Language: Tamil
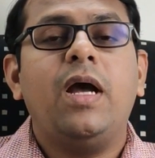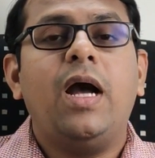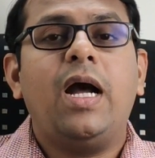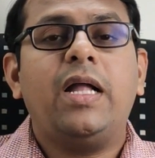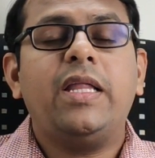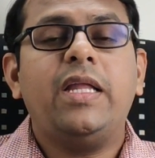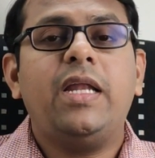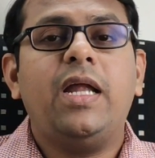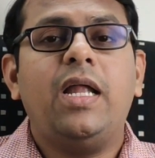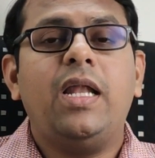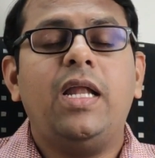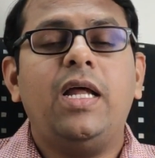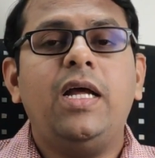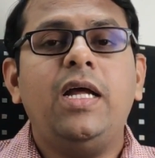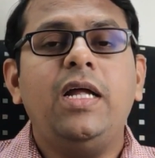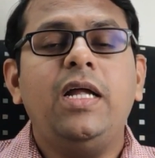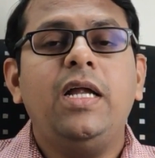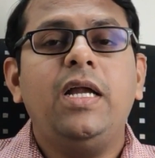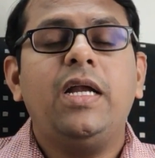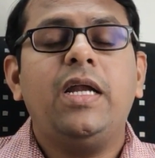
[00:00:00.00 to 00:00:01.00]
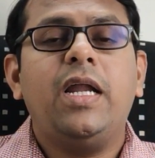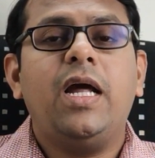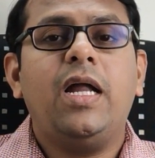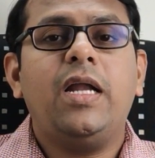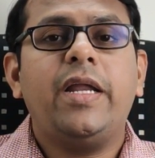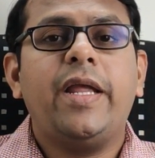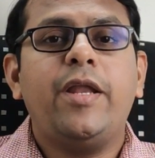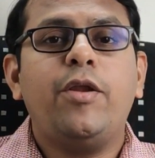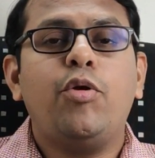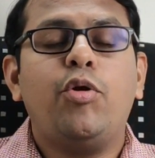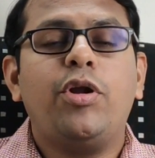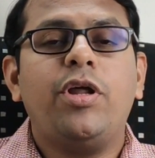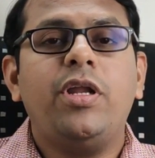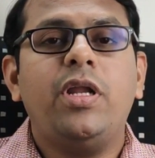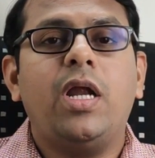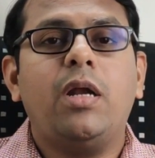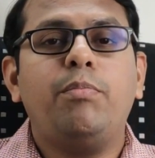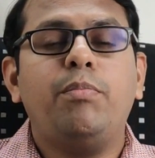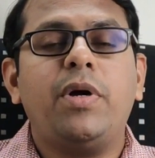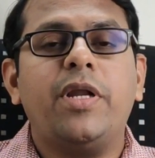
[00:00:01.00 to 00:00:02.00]
அதனால நான் என்னோட
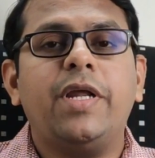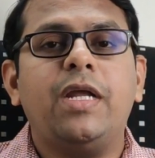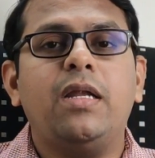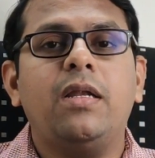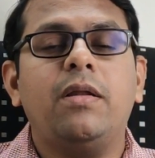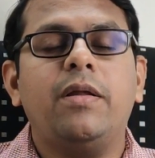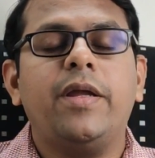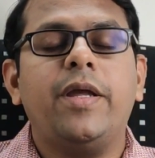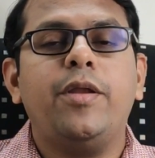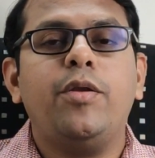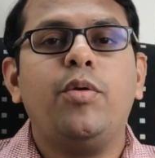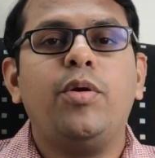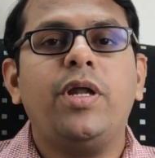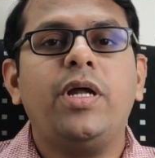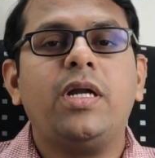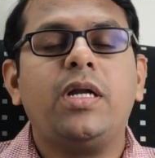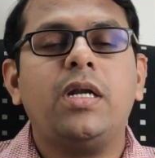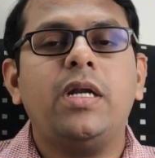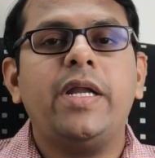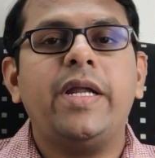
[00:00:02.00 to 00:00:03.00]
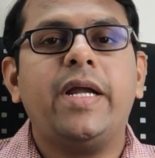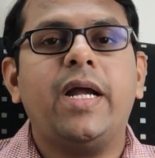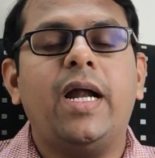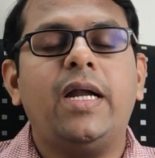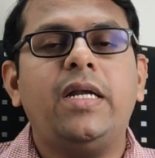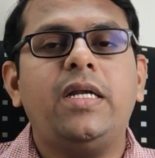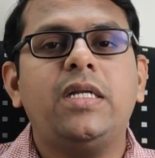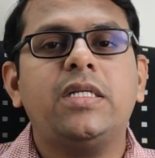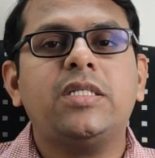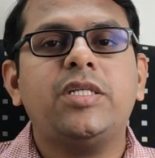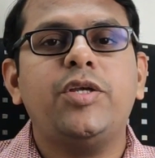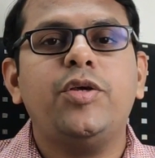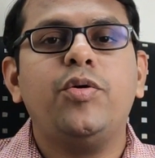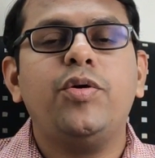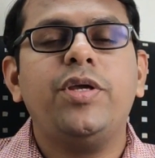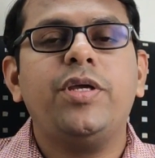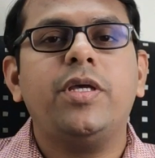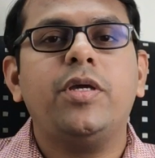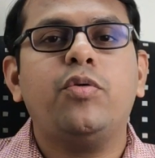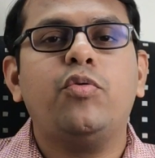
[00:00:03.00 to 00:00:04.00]
நம்பரையோ என்னோட கிளினிக் அட்ரஸையோ
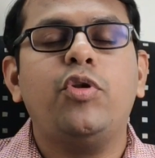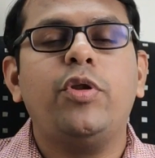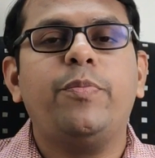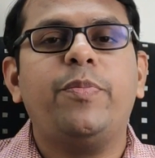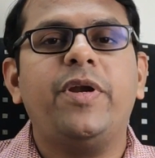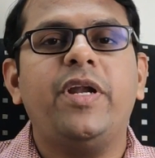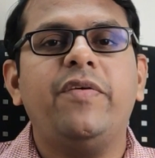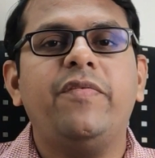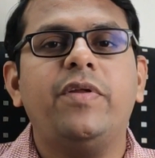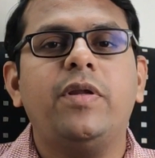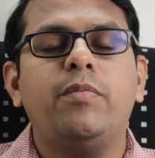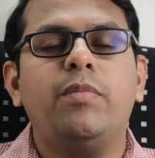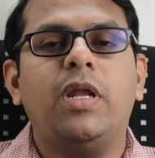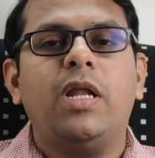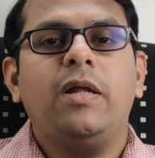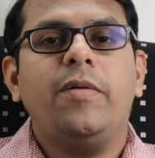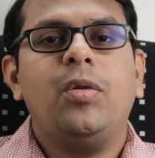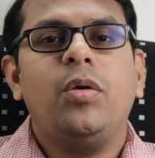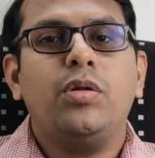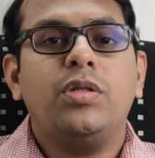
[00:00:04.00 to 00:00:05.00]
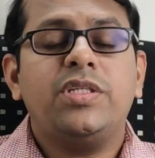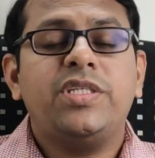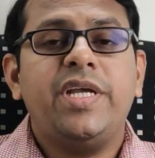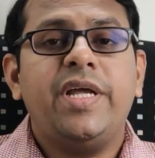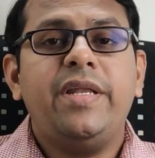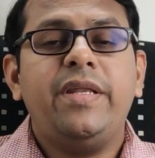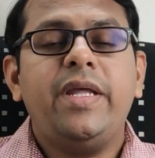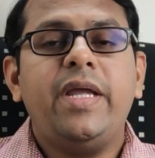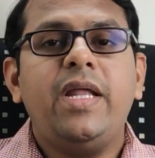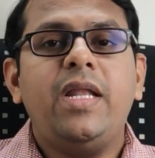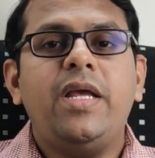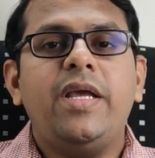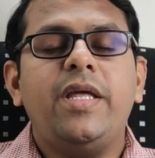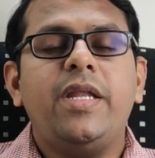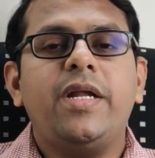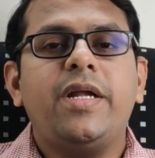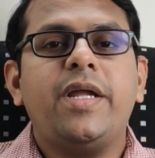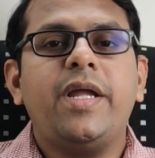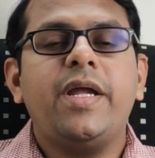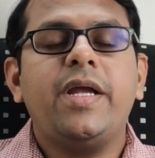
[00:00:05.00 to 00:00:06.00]
இங்க குறிப்பிட விரும்பல சென்னையில
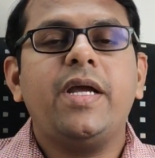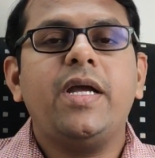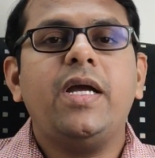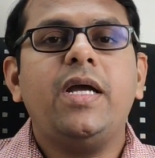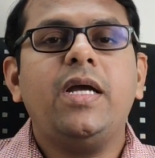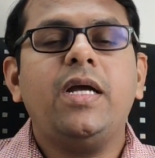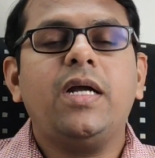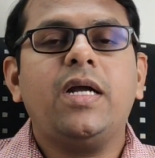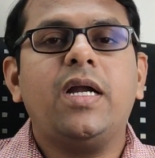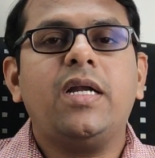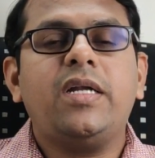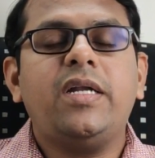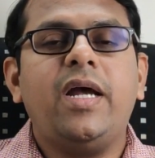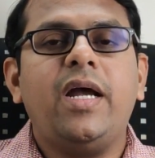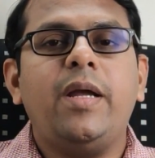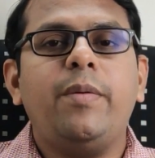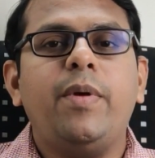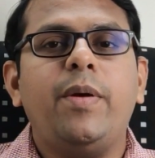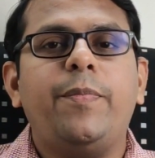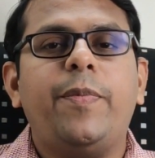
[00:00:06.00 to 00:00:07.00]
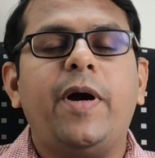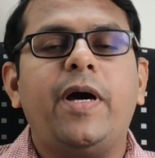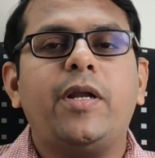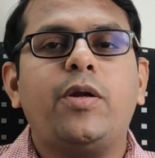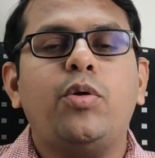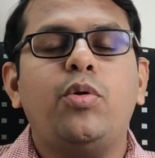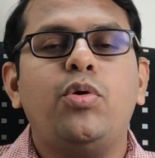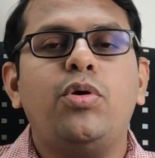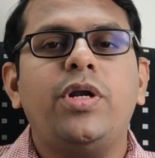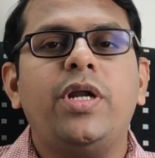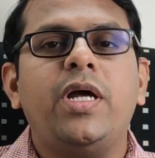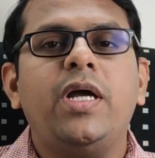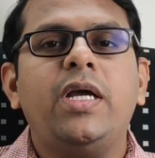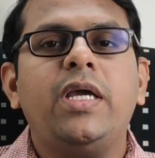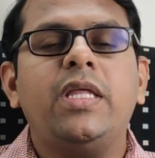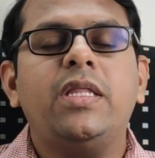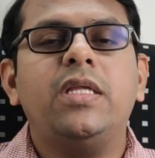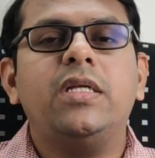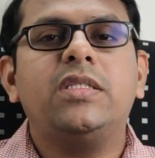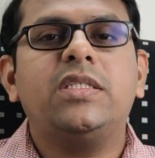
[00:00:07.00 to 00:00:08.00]
இருக்கீங்க கட்டாயமா பார்க்கணும்னா
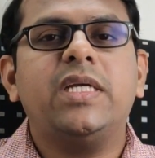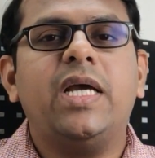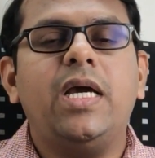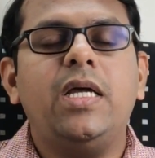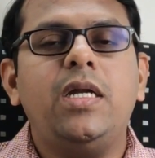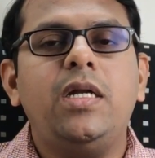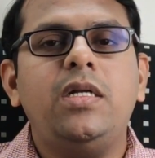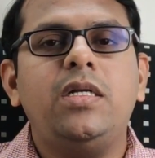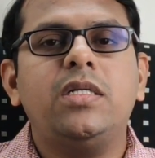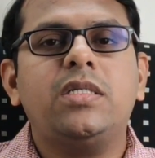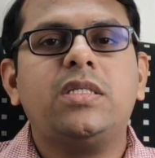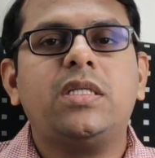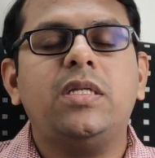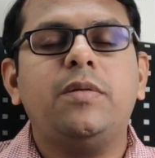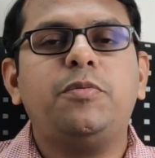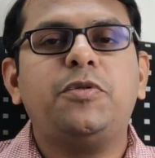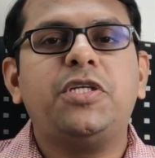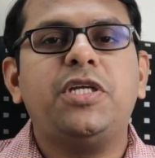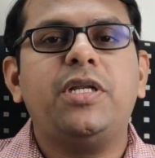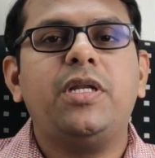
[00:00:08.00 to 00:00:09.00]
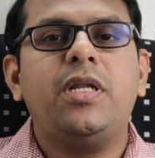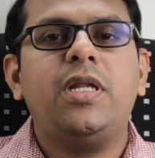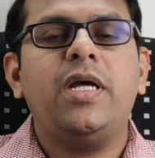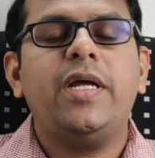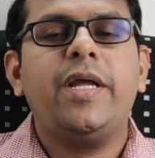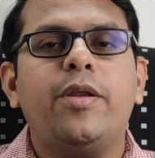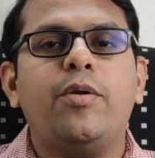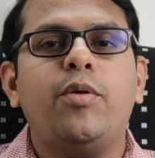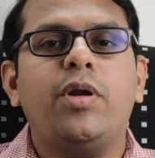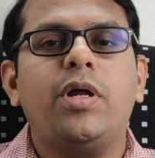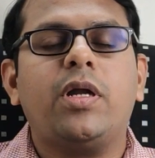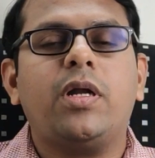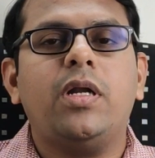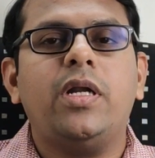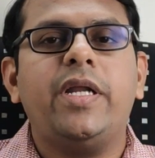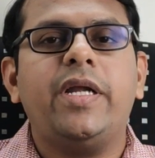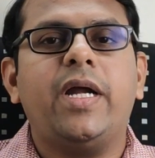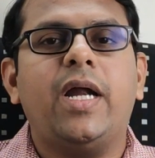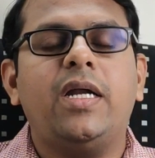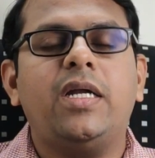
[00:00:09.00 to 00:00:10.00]
இந்த சேனல் டிஸ்கிரிப்ஷன்ல என்னோட
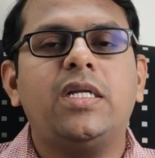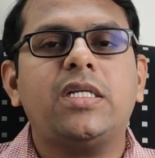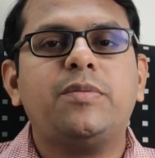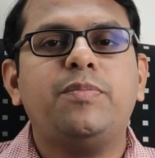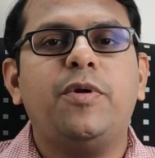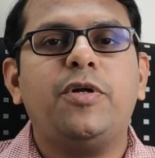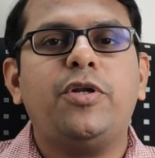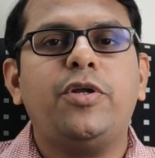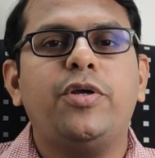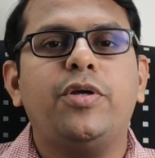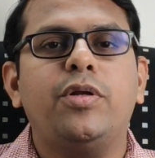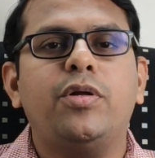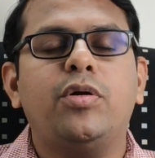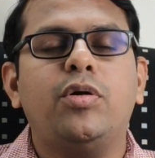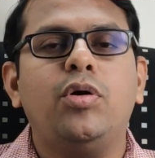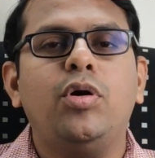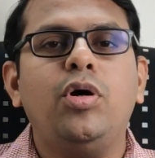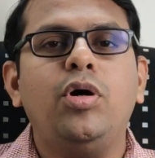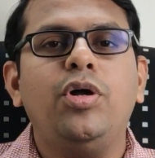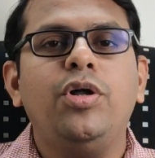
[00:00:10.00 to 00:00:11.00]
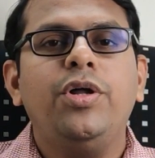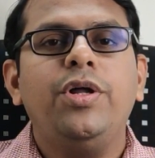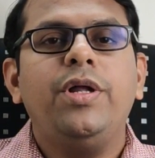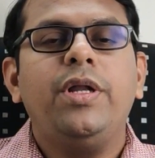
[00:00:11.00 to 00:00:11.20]
கிளினிக் அட்ரஸ் மட்டும் இருக்கும்